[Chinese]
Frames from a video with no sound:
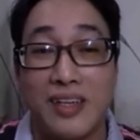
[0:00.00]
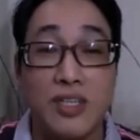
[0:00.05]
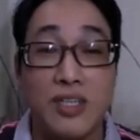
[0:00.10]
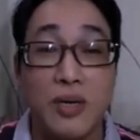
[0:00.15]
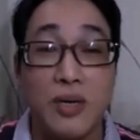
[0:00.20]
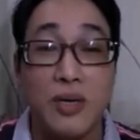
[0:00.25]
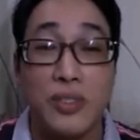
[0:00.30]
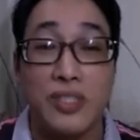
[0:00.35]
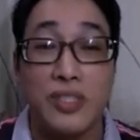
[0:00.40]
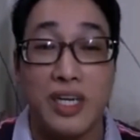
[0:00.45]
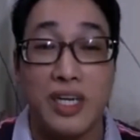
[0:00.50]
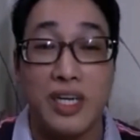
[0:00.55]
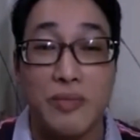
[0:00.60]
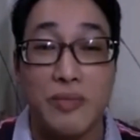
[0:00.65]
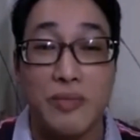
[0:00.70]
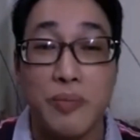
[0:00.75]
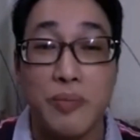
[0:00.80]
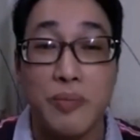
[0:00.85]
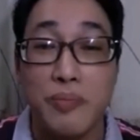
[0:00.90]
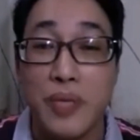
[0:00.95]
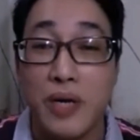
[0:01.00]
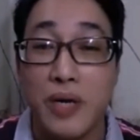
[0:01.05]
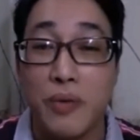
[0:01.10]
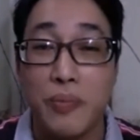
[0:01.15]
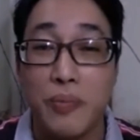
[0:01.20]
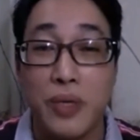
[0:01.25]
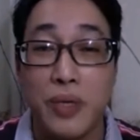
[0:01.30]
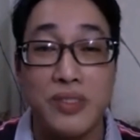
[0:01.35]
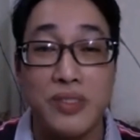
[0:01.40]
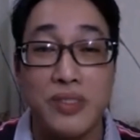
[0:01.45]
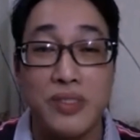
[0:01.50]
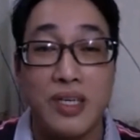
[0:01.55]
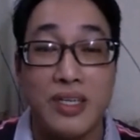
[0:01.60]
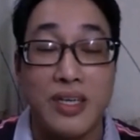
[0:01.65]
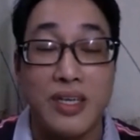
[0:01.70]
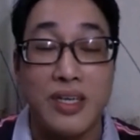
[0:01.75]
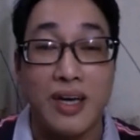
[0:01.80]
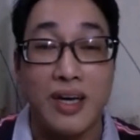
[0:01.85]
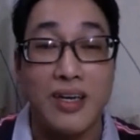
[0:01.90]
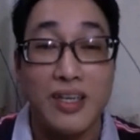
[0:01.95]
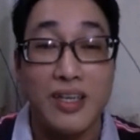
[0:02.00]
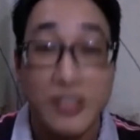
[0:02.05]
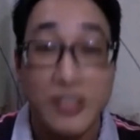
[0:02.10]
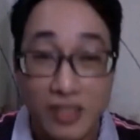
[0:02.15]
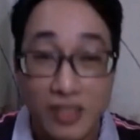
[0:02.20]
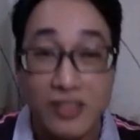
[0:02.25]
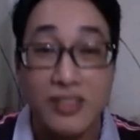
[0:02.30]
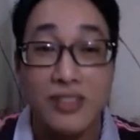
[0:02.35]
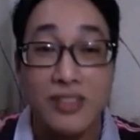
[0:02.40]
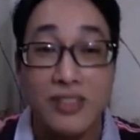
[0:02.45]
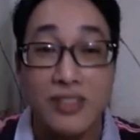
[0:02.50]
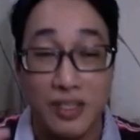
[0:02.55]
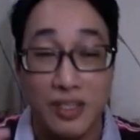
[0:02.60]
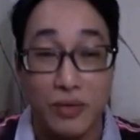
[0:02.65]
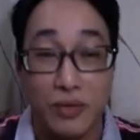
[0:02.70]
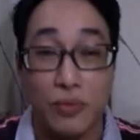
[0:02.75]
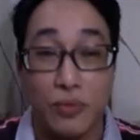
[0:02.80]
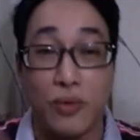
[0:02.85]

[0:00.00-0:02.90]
诶，这个这个我讲你们不要不要介意啊，这个是真的。